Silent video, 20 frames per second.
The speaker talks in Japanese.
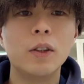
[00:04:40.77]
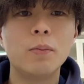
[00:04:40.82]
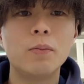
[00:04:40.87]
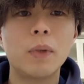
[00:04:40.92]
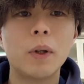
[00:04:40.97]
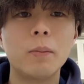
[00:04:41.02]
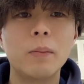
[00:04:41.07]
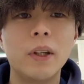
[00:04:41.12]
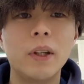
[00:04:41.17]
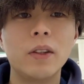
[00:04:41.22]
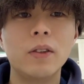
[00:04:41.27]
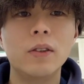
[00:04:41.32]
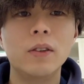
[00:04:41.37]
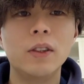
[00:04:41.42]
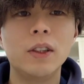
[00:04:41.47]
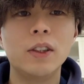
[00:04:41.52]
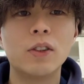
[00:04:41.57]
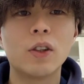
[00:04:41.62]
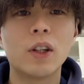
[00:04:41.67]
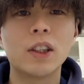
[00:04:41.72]
般名
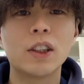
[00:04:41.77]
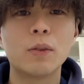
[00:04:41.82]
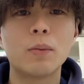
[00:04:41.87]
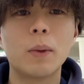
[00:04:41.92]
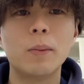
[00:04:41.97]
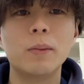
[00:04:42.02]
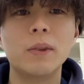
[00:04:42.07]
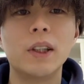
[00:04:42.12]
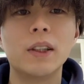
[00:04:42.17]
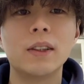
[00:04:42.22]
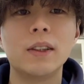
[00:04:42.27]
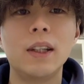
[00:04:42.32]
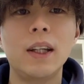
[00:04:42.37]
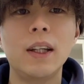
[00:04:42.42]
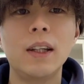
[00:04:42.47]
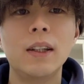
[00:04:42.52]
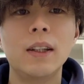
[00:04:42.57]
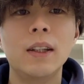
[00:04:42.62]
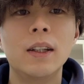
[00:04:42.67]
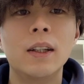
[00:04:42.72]
フルニトラゼパムです
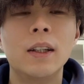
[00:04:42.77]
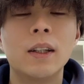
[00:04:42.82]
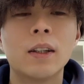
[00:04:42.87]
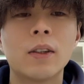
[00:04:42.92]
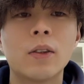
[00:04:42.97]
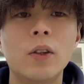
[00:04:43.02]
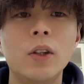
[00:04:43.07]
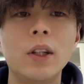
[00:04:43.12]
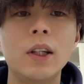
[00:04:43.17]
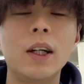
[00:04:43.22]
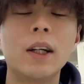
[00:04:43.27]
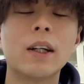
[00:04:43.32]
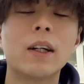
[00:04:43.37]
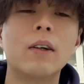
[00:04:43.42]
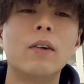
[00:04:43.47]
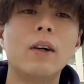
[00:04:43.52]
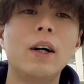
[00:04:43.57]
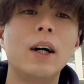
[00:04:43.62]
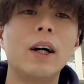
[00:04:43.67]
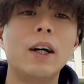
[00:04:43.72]
ね。これなん
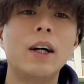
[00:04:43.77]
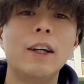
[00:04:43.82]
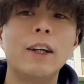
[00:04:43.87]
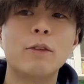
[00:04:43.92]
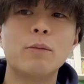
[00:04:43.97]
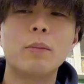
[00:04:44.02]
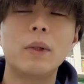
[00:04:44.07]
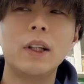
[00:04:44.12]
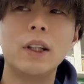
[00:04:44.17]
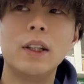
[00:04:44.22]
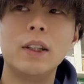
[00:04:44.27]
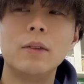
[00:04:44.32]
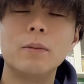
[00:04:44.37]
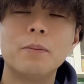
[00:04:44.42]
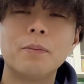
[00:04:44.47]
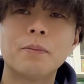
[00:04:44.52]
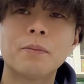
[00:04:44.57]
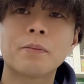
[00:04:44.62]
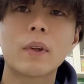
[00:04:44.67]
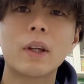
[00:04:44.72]
かはやっぱり
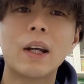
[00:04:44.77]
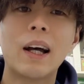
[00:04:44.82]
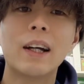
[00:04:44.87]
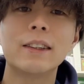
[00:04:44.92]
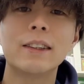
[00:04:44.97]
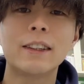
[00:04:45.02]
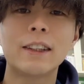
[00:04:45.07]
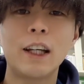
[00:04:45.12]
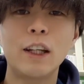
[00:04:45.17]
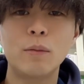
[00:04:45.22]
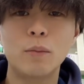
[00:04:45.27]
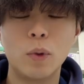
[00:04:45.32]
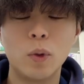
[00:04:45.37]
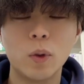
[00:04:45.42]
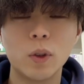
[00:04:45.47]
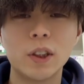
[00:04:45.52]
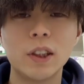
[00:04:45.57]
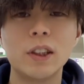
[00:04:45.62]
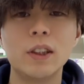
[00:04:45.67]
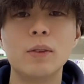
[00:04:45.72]
犯罪
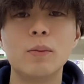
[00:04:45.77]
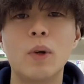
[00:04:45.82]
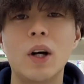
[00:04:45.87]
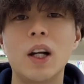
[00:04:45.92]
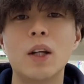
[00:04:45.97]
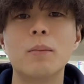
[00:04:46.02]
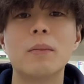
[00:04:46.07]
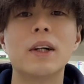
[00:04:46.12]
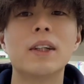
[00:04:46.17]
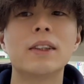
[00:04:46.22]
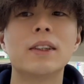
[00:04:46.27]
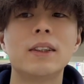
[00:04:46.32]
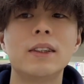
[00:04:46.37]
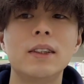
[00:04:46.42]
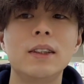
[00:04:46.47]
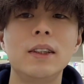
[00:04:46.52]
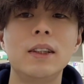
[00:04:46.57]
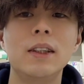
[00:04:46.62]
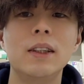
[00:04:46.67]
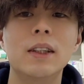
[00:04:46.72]
防止もありま
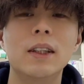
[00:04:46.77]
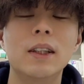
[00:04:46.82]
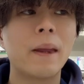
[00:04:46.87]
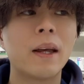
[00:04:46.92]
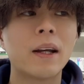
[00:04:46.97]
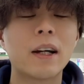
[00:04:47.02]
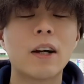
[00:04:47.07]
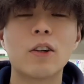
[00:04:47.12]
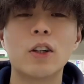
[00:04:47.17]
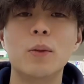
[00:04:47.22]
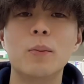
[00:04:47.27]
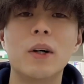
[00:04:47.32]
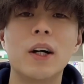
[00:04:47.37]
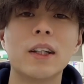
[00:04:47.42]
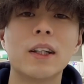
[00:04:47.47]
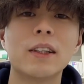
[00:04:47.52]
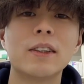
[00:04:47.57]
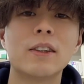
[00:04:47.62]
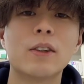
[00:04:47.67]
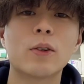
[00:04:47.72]
すし、過去にも
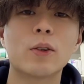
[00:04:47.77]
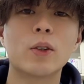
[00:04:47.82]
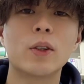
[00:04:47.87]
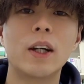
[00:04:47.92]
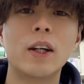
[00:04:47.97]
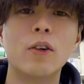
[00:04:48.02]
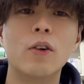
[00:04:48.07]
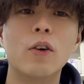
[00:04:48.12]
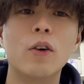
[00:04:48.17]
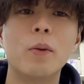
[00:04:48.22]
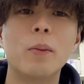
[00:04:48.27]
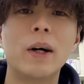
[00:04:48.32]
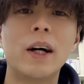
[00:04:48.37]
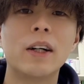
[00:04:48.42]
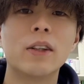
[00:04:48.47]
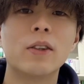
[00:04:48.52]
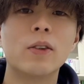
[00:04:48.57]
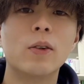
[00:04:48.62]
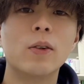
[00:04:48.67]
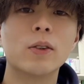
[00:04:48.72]
話したことのある
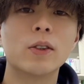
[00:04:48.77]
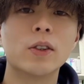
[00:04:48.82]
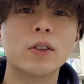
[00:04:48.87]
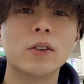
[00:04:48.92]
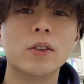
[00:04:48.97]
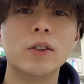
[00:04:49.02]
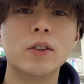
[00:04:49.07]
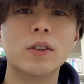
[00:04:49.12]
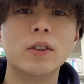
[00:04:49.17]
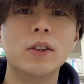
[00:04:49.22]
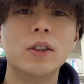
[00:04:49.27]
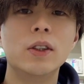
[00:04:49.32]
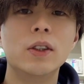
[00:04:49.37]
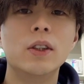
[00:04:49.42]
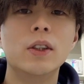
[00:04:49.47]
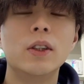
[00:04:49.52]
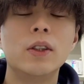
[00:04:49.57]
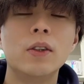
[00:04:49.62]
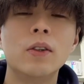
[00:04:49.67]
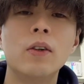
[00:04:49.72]
オーバードーズ
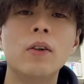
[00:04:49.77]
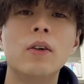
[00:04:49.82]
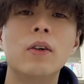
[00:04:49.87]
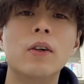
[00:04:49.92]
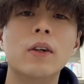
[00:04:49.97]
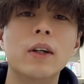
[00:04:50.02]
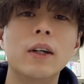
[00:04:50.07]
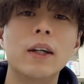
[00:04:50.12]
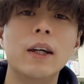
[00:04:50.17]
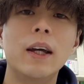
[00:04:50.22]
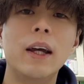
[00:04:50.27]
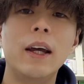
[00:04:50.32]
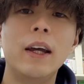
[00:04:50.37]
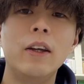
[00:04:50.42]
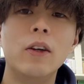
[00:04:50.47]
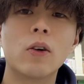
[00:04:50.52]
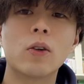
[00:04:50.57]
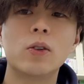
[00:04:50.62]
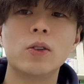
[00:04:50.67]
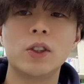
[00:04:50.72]
の、
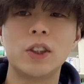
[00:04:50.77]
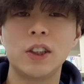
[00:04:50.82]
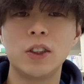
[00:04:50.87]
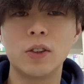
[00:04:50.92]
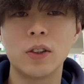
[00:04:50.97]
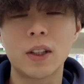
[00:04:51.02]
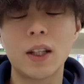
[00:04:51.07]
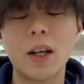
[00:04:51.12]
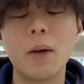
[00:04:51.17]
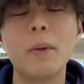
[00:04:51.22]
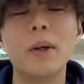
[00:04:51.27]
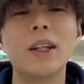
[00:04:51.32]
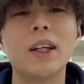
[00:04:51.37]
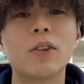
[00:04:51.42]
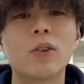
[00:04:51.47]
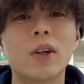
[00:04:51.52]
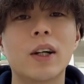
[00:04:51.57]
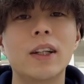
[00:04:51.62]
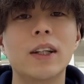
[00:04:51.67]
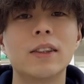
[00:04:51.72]
抑止のためだ
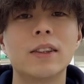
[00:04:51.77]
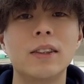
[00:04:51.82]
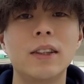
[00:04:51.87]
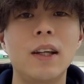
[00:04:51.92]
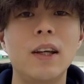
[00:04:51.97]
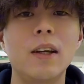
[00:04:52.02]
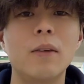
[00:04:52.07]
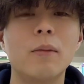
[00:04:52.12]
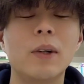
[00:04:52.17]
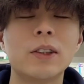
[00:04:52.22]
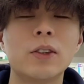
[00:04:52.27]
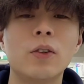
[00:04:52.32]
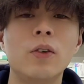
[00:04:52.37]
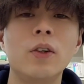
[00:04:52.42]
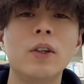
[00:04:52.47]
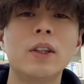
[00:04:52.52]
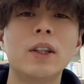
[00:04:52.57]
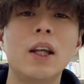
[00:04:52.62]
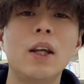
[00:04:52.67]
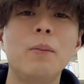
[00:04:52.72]
とかですね、そ
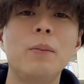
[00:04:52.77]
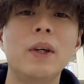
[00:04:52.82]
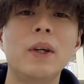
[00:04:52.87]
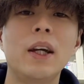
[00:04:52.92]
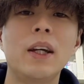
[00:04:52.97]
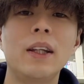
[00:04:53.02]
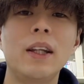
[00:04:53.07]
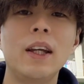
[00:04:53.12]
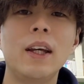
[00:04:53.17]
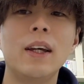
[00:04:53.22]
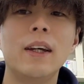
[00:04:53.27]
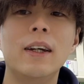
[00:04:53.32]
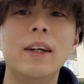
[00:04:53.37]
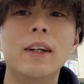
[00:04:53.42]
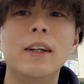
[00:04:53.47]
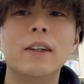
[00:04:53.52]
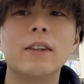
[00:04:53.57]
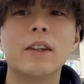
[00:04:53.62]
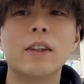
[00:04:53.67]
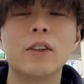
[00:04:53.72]
ういった意味合いで
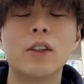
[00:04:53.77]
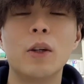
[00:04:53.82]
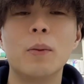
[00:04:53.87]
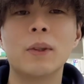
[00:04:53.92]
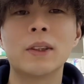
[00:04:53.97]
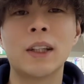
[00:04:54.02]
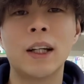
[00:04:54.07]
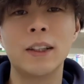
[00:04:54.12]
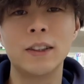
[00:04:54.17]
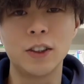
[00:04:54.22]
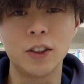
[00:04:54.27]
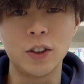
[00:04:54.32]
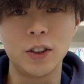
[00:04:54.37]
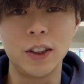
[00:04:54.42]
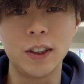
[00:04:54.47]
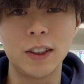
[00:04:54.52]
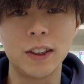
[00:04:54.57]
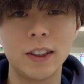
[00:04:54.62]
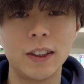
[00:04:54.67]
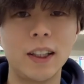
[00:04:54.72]
例えば30
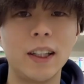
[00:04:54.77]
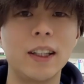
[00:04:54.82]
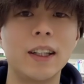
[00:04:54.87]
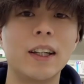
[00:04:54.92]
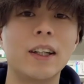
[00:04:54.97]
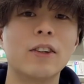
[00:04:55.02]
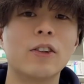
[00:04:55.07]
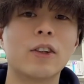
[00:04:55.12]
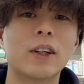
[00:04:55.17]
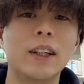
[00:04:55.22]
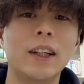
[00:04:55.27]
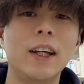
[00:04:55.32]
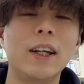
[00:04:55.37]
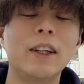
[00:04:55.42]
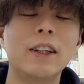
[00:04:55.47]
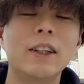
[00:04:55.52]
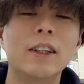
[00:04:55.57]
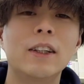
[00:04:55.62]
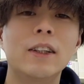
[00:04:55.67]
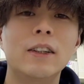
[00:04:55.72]
日制限とか
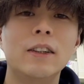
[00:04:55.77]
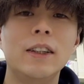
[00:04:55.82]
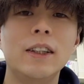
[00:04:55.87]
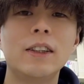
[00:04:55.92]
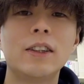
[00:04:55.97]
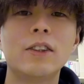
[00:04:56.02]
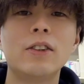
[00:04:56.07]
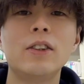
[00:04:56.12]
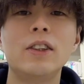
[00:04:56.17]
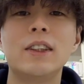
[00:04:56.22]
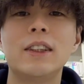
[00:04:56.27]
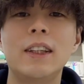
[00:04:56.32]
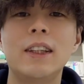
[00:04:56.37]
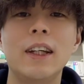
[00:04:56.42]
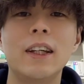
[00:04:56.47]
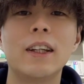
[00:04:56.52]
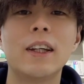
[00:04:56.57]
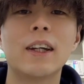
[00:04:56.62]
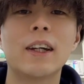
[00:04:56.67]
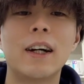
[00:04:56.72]
ね、日数に
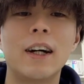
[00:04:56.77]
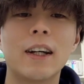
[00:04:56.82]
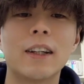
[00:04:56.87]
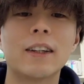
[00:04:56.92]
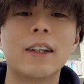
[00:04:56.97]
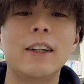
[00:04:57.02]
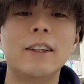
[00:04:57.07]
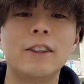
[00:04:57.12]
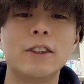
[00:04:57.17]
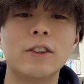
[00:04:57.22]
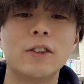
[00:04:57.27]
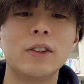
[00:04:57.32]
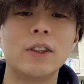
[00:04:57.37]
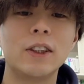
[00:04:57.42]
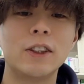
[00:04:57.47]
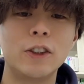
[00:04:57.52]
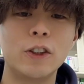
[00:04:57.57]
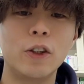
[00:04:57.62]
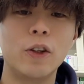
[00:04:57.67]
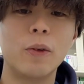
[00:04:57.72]
制限があったりするんで
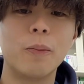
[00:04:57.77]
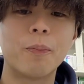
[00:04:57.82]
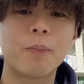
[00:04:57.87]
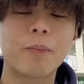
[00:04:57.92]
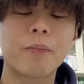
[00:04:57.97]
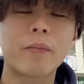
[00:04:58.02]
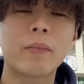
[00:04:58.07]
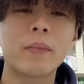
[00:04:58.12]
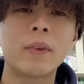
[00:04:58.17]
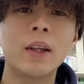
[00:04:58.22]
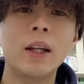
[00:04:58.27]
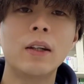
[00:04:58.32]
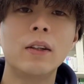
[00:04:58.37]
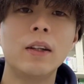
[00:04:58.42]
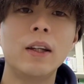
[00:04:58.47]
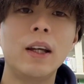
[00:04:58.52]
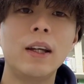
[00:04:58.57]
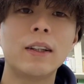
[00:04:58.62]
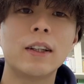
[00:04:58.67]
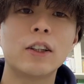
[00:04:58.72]
すよ。な
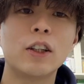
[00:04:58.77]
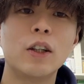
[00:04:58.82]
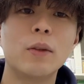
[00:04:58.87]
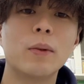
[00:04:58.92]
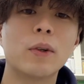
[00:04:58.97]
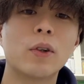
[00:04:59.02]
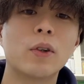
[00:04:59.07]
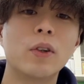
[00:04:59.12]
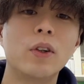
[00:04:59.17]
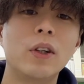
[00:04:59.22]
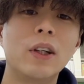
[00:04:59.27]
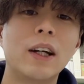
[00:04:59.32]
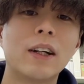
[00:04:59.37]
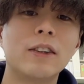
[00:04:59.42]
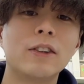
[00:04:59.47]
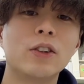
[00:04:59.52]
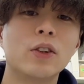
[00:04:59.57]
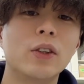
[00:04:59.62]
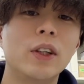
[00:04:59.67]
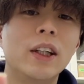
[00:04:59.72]
ので例えばこれを
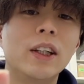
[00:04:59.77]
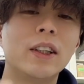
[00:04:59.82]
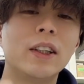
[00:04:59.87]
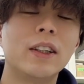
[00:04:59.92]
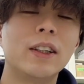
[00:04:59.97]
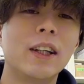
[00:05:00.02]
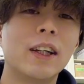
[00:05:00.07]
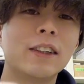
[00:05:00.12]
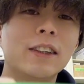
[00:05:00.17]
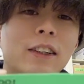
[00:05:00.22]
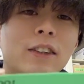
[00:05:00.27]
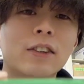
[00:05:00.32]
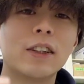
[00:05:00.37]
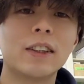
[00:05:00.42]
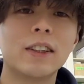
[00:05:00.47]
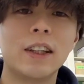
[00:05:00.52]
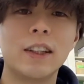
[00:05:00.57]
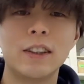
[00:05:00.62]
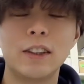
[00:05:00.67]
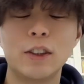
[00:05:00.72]
100条に一気に出してくだ
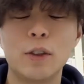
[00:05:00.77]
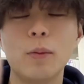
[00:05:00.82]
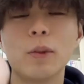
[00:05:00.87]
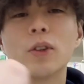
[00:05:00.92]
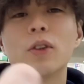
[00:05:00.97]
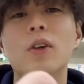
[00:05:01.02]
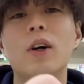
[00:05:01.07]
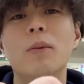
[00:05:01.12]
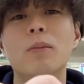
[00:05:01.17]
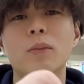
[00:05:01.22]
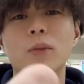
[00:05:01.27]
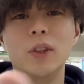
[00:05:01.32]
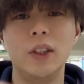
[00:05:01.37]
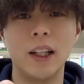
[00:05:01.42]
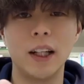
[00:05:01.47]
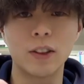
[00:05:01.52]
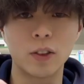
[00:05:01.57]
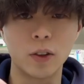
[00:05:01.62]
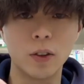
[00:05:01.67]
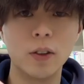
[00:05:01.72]
さいって言ってもそれは無理
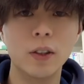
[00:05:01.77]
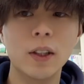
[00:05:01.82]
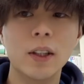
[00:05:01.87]
やと、